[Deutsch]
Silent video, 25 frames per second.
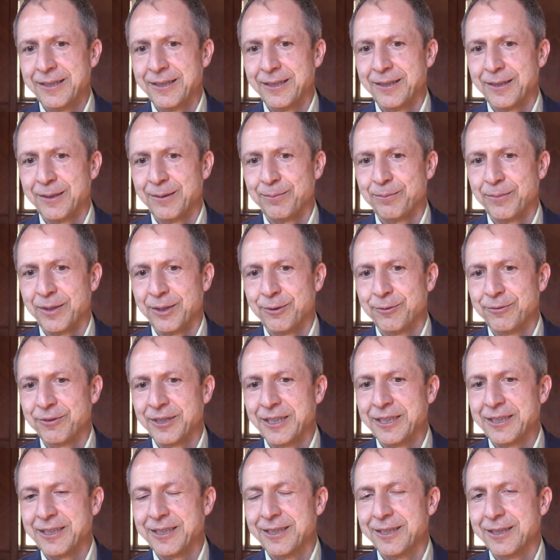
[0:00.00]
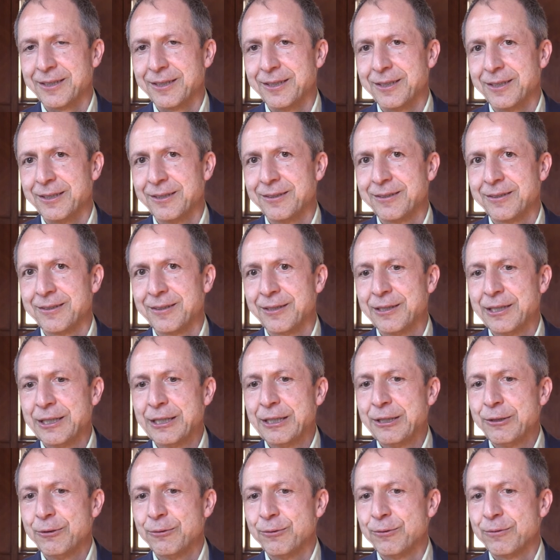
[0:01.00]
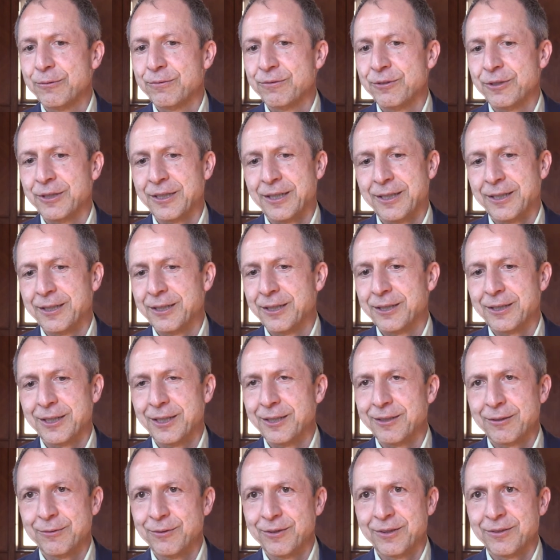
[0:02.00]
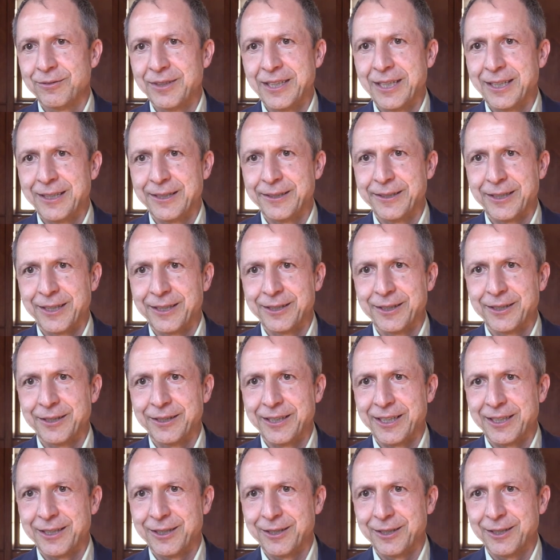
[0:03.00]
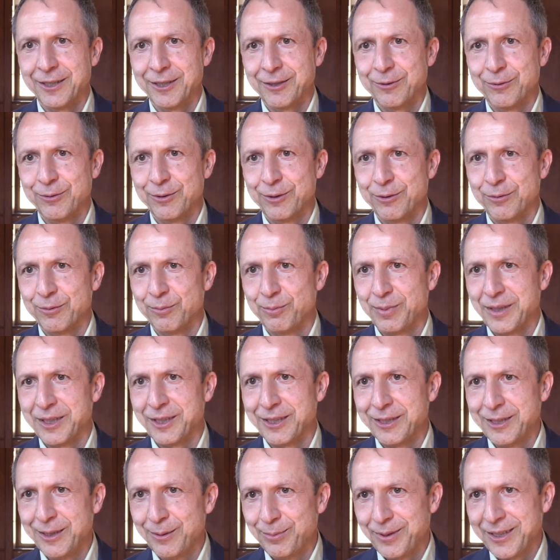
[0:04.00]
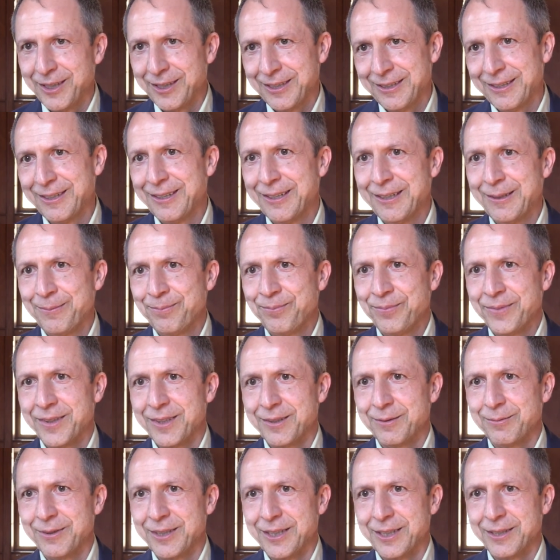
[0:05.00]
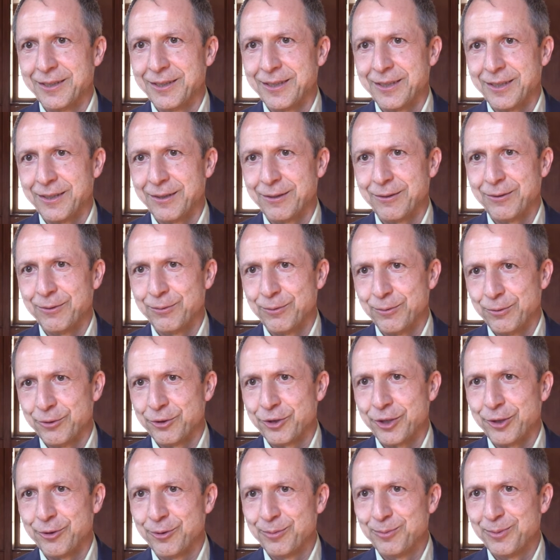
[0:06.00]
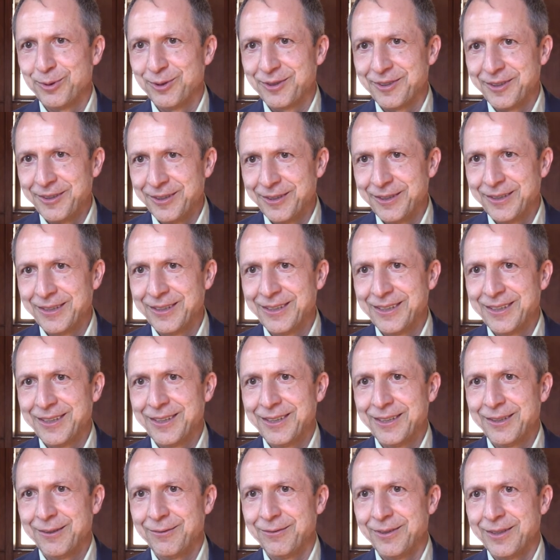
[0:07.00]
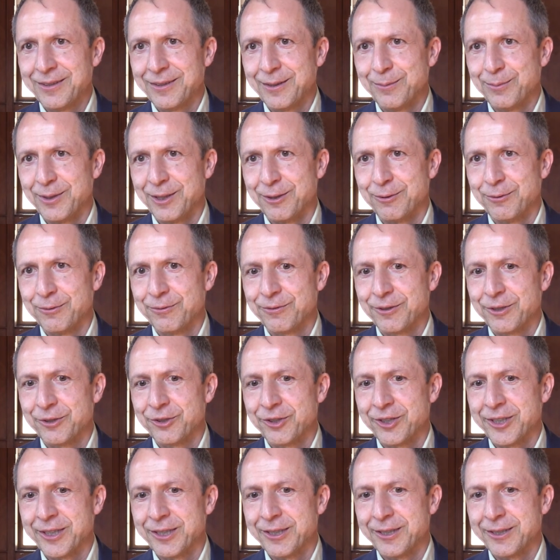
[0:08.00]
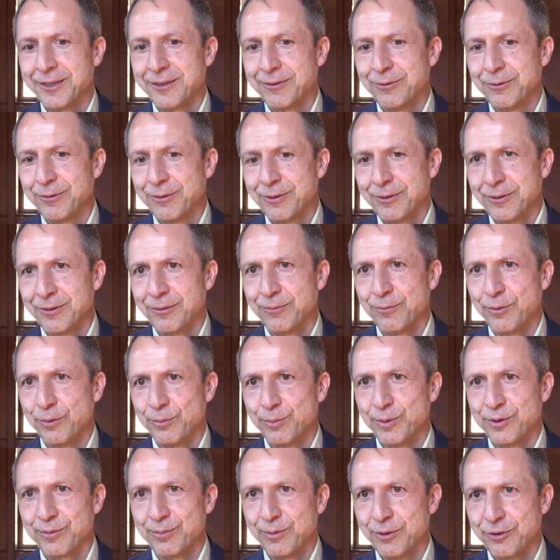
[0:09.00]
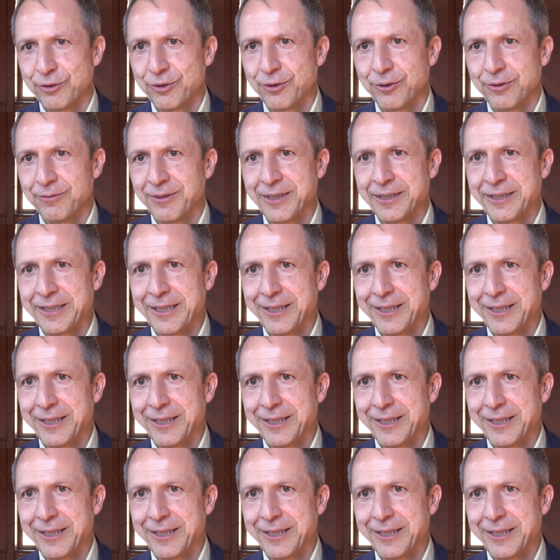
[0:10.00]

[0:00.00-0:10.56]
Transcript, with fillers: ähm, aufgetreten ist. Und von daher geht es uns wie allen anderen Einrichtungen und Betriebe, dass wir jeden Tag neu schauen müssen, wie sind wir aufgestellt und wo müssen wir ein Stück weit